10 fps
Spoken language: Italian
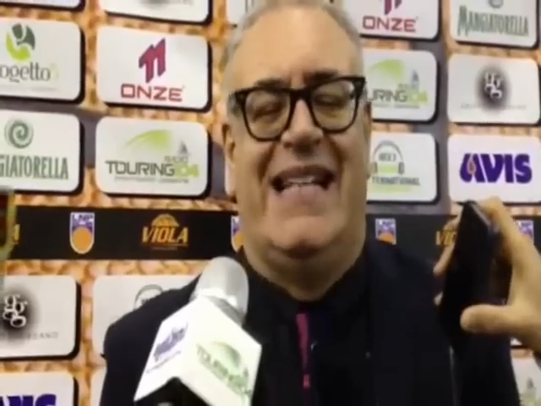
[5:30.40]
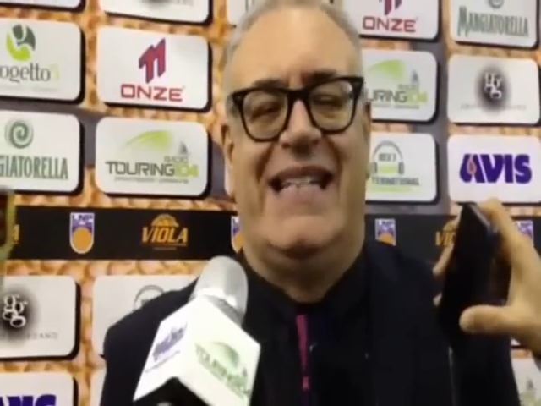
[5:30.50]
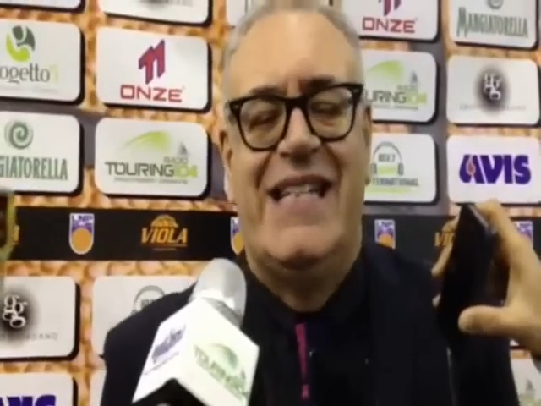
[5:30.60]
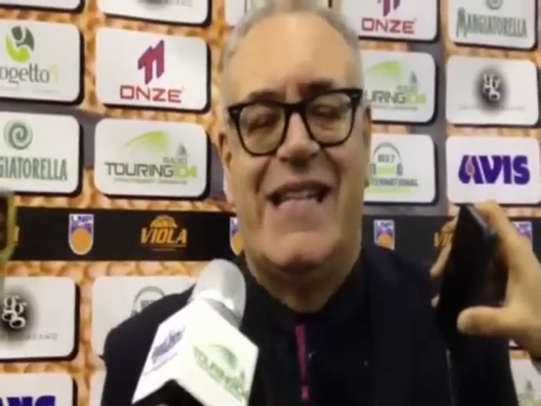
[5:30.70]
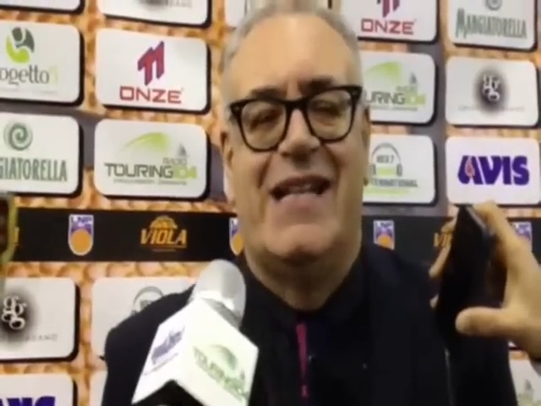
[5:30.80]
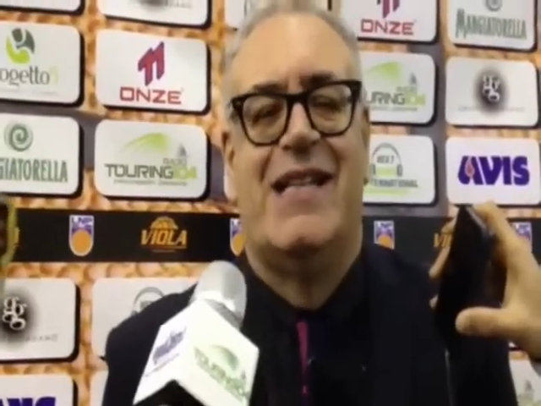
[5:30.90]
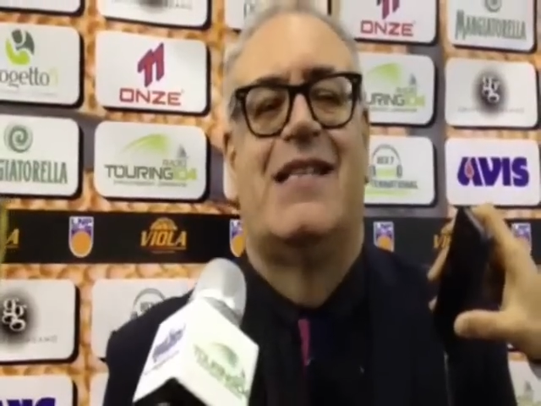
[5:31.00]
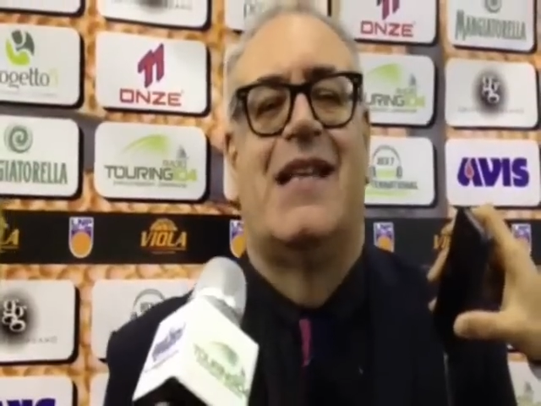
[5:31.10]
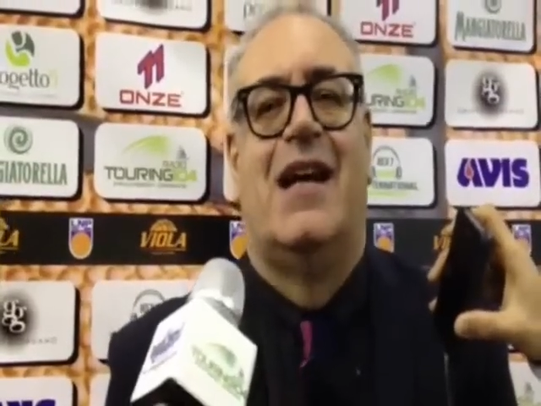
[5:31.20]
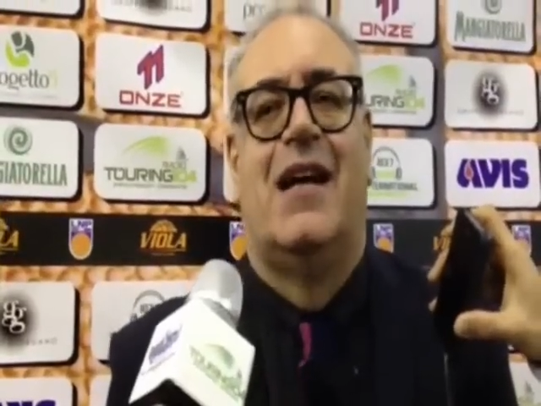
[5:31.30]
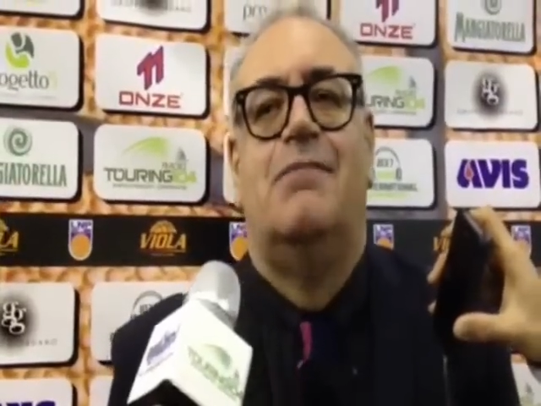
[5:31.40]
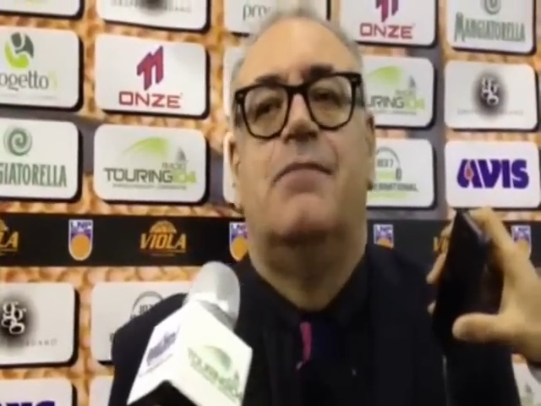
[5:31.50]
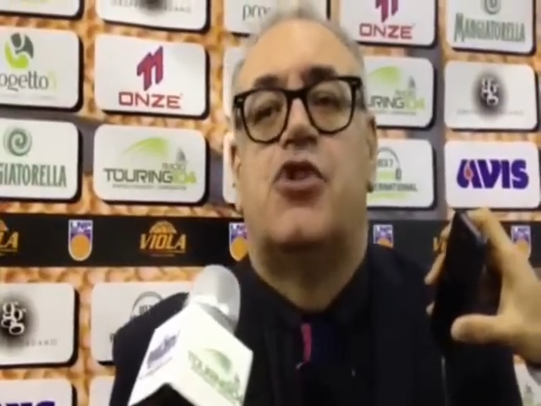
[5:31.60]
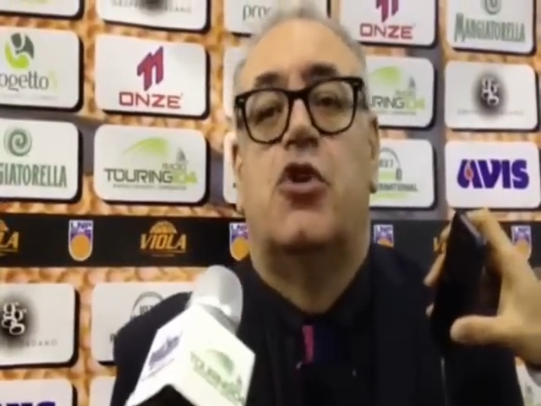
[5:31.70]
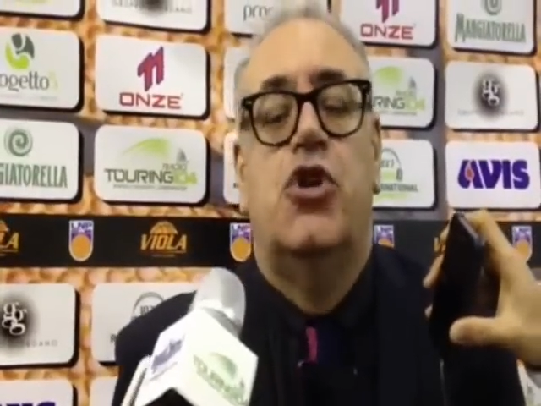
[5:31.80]
esigenza,
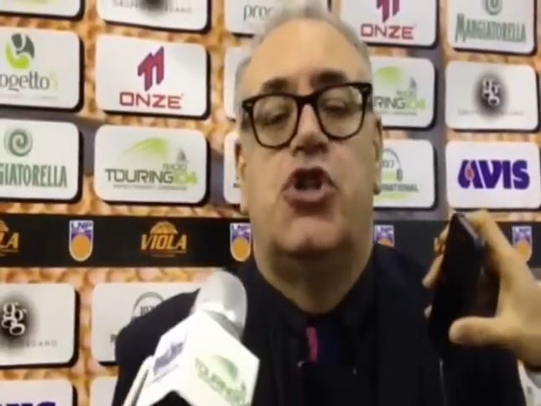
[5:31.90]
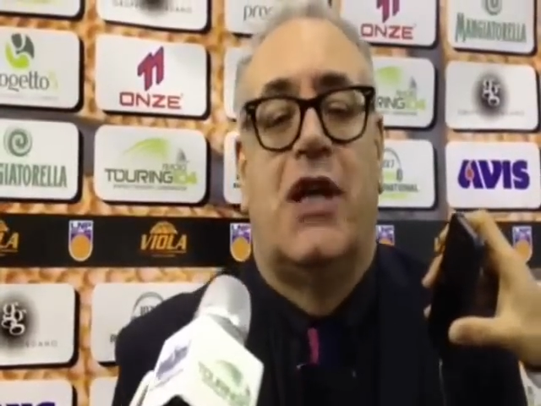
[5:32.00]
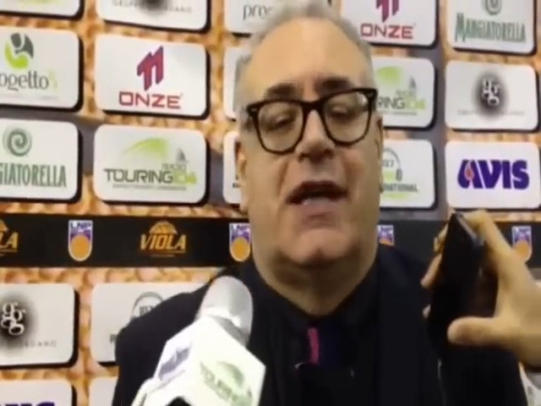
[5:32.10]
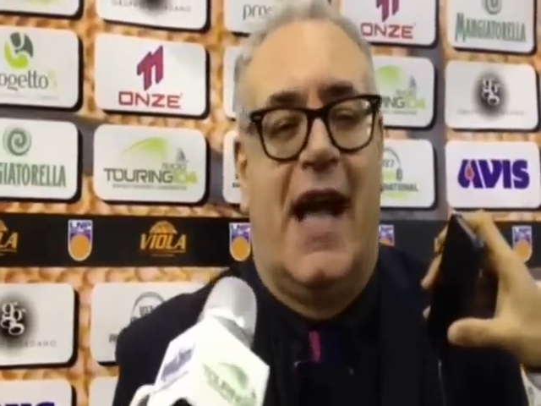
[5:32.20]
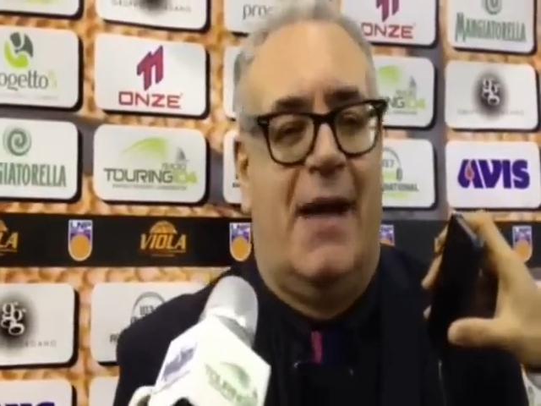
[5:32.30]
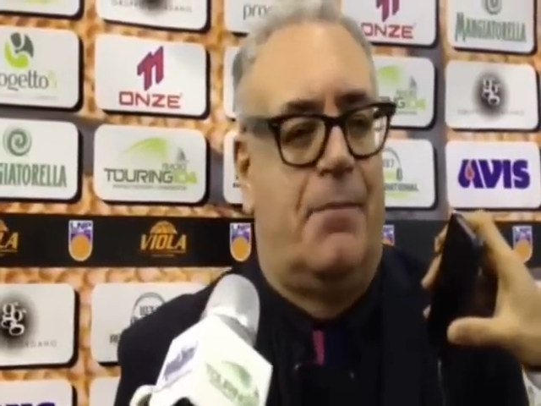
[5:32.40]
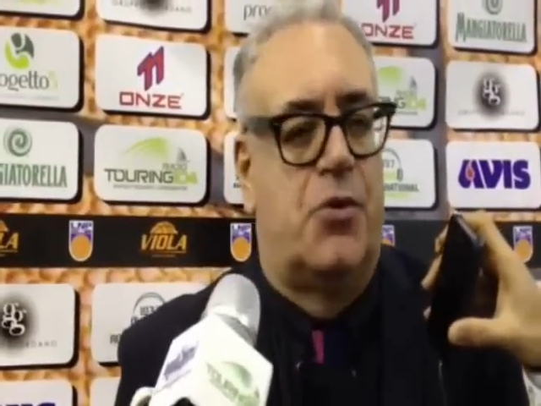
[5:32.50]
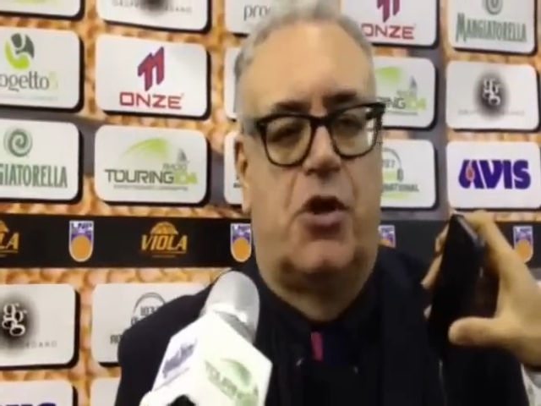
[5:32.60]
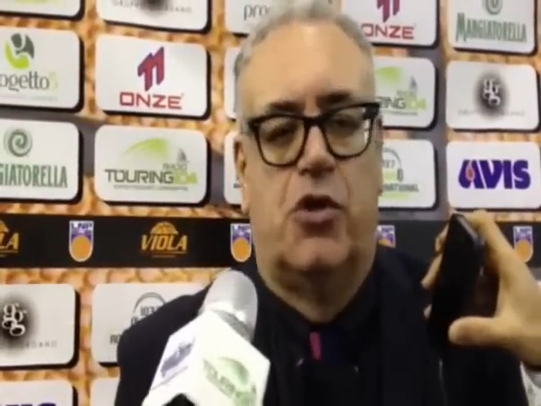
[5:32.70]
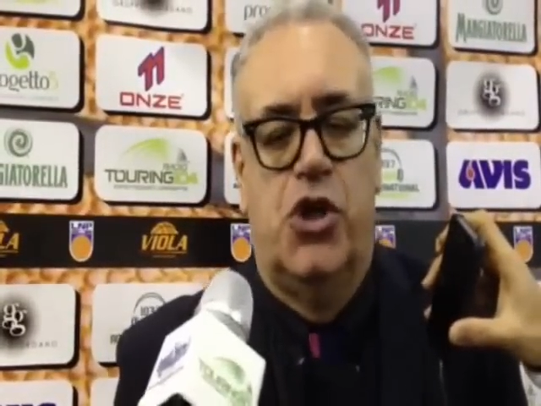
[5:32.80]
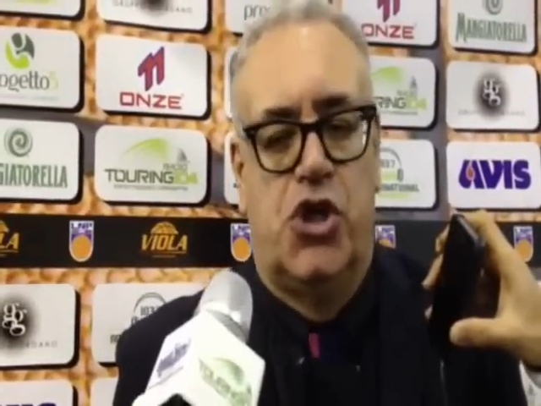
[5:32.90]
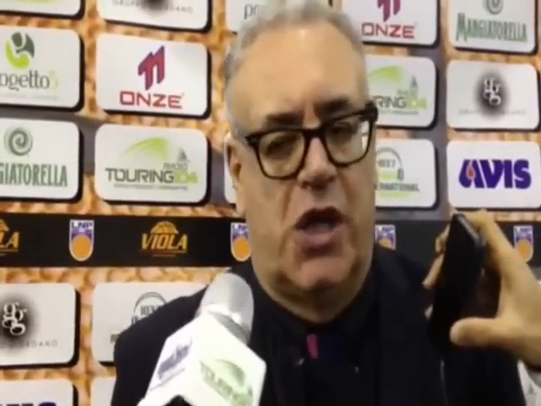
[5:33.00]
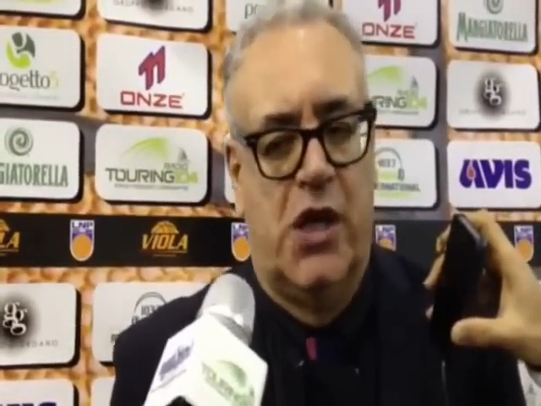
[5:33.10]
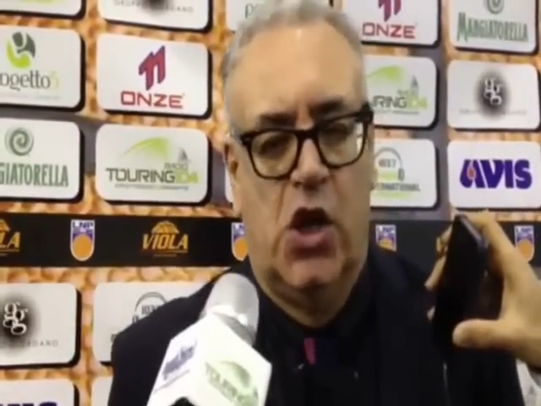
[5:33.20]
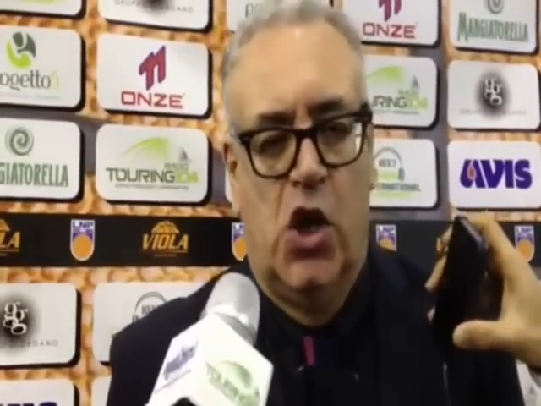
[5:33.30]
ehm, ce lo dice il campo, ce lo
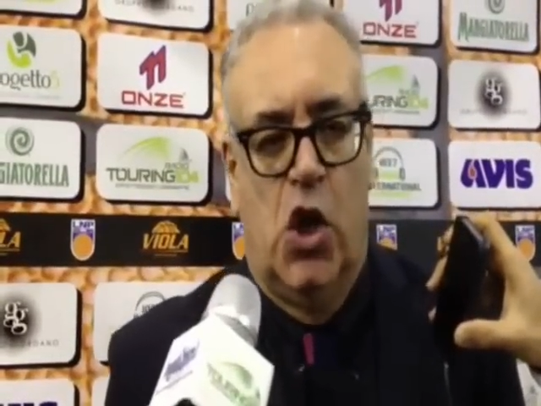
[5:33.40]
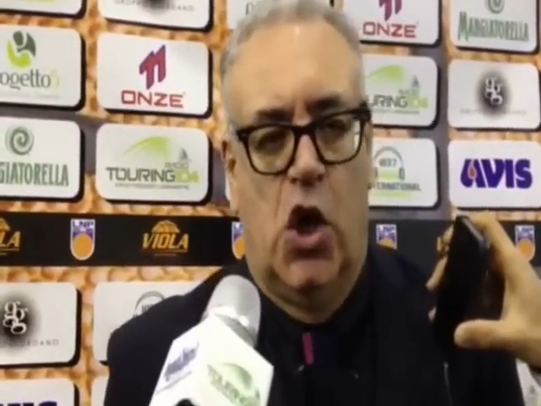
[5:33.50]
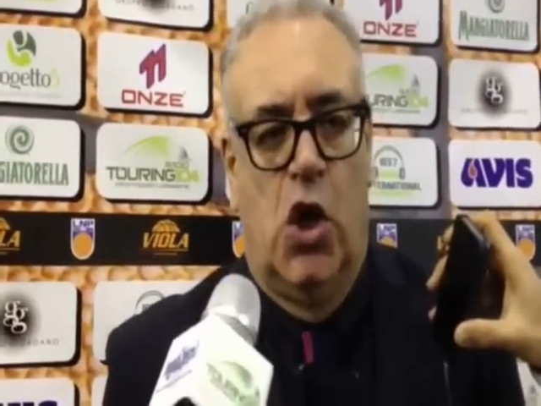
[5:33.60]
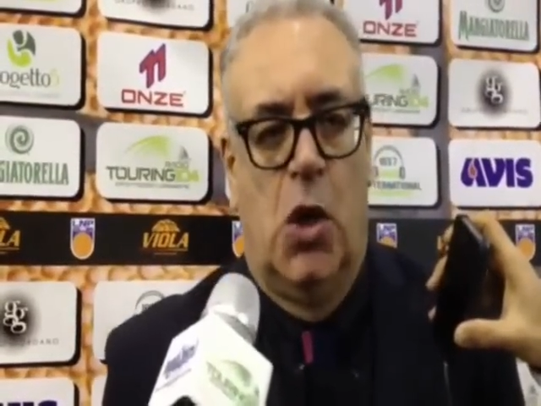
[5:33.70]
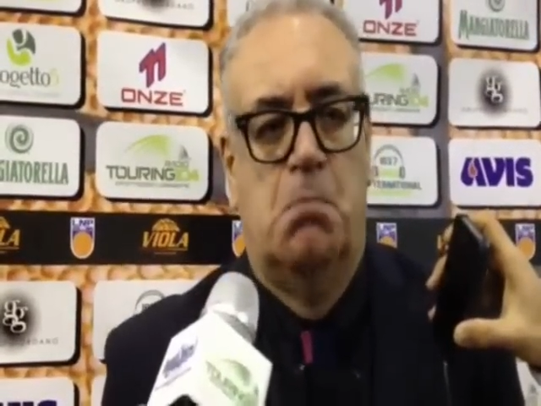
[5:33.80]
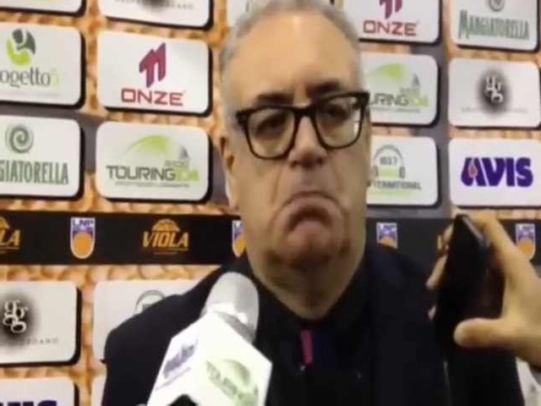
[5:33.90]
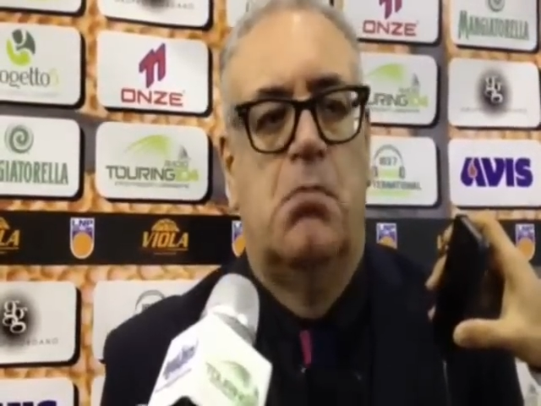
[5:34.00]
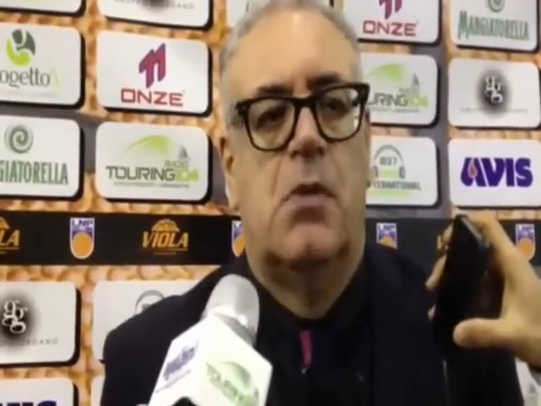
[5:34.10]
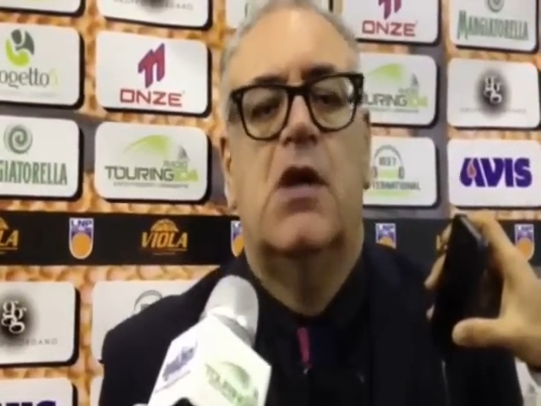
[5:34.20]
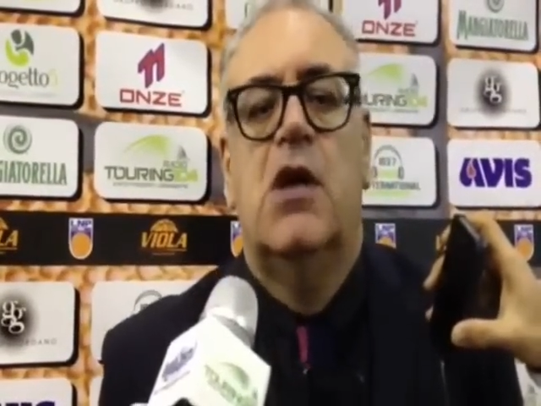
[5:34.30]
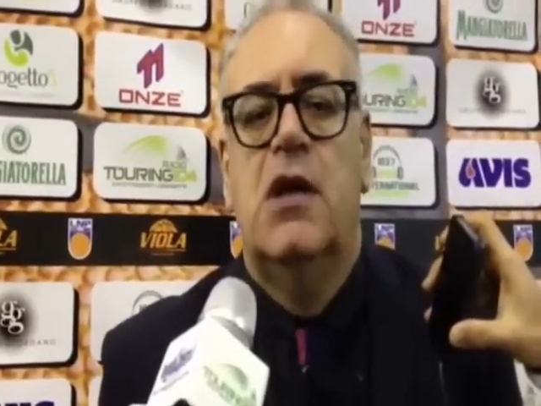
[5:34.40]
dice ehm,